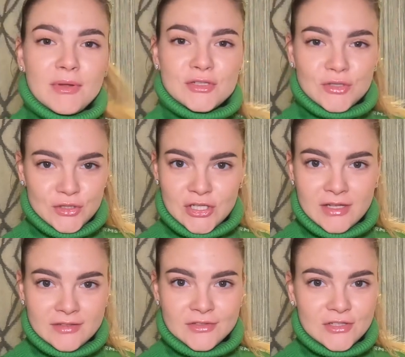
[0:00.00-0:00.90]
большой
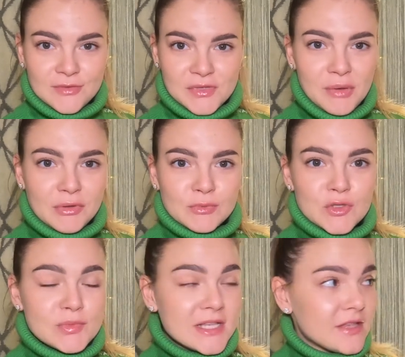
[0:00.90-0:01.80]
челлендж для меня, потому
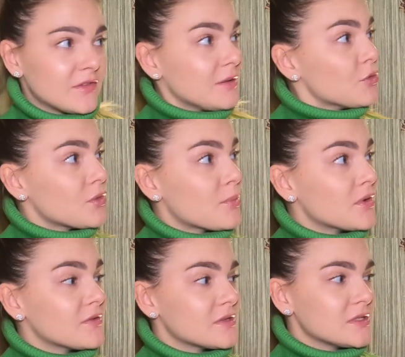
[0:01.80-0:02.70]
что в последнее время у меня
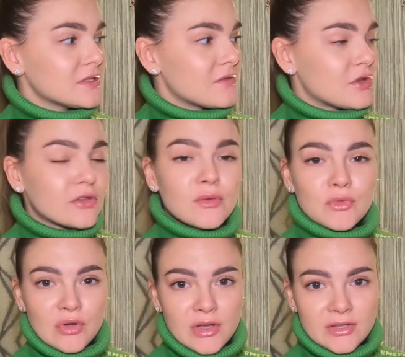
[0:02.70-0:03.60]
появилось довольно-таки
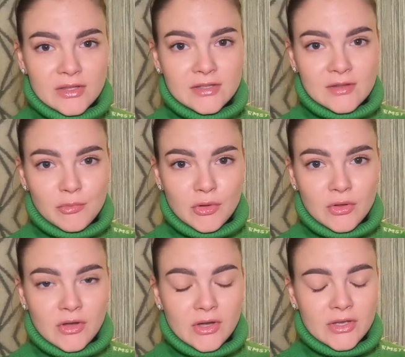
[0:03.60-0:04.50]
много книг на
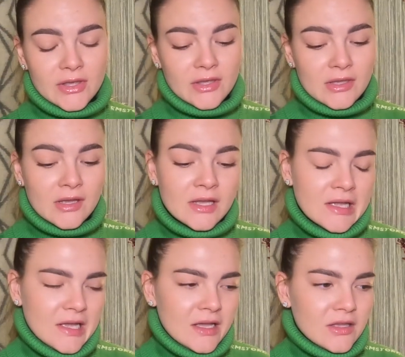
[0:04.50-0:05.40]
полках, и
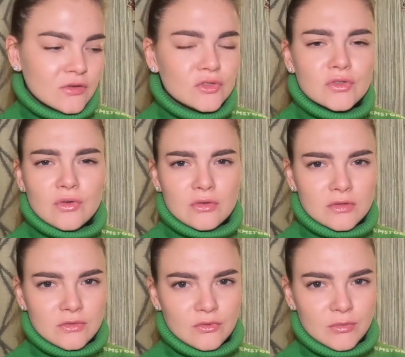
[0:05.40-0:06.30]
я очень
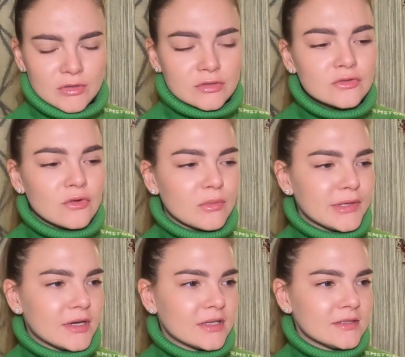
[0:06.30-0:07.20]
долго думала, что бы
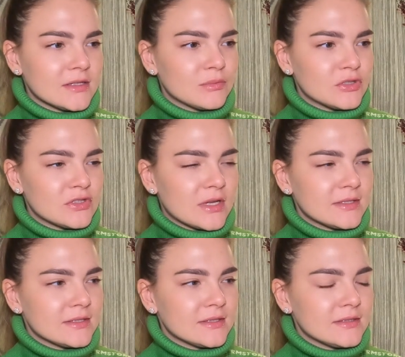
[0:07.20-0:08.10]
я хотела
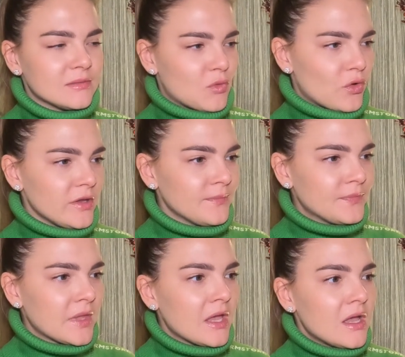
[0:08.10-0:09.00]
почитать этой зимой.
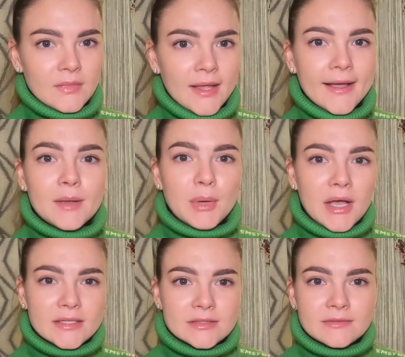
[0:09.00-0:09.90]
Как
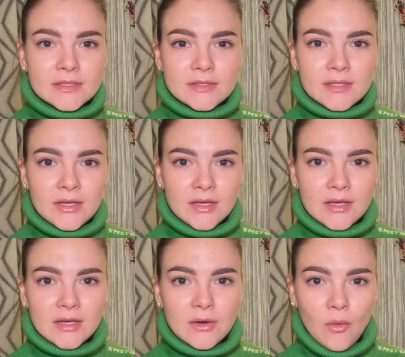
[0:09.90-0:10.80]
показывает
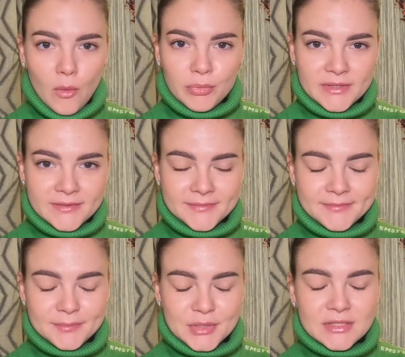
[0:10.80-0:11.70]
опыт
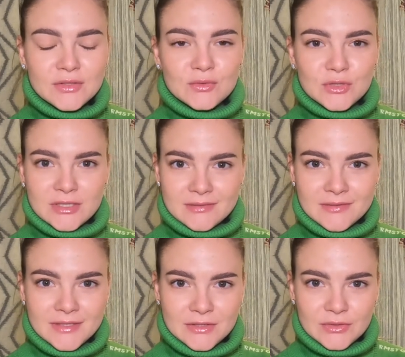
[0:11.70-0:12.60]
предыдущего
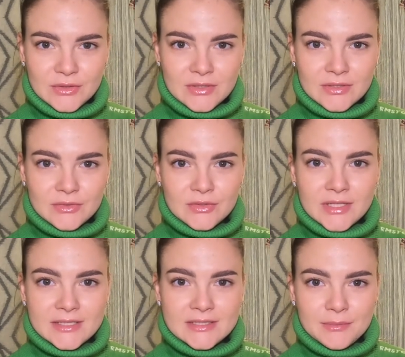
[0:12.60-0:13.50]
видео,
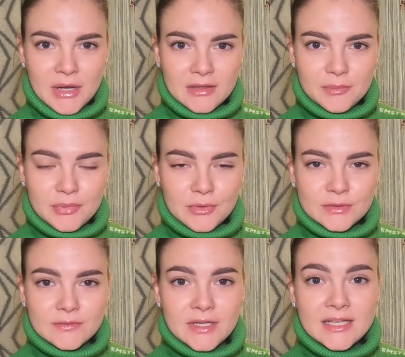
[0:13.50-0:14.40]
которое я снимала про
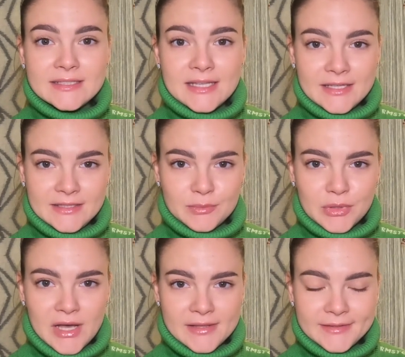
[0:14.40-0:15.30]
свои осенние
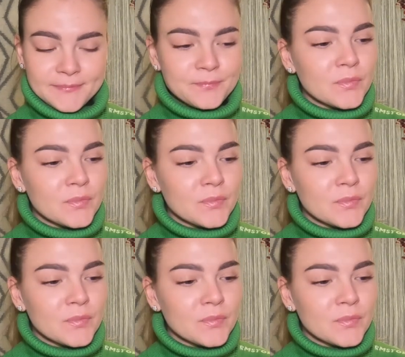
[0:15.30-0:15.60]
планы,